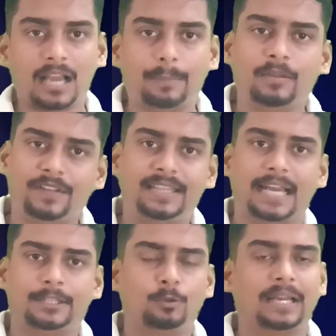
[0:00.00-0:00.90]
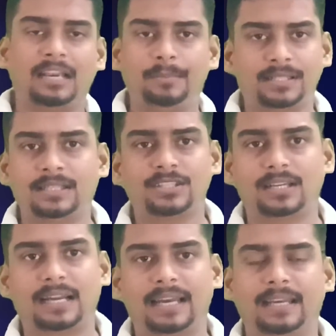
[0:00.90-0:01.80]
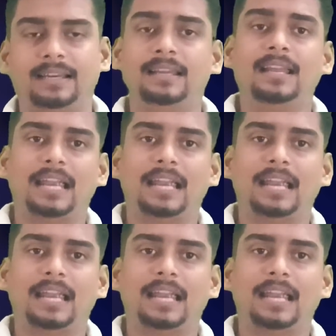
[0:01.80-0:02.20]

अभी विद्यार्थियों का एडमिशन चल रहा है